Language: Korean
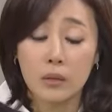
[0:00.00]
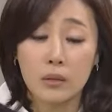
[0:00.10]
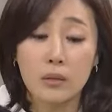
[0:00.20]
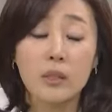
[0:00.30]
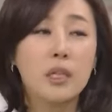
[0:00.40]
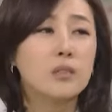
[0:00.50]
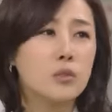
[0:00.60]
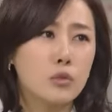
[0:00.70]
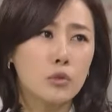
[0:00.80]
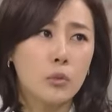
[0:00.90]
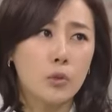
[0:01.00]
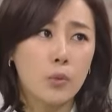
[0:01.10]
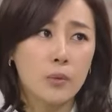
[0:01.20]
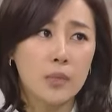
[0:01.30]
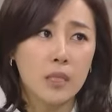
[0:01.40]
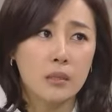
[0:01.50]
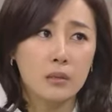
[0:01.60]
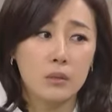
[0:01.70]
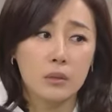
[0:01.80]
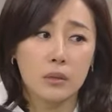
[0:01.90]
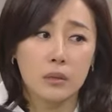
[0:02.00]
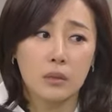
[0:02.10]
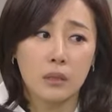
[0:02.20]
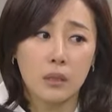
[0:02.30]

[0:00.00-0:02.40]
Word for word: 그러니까 그 정도 규모로 옷밤 차리는 거지.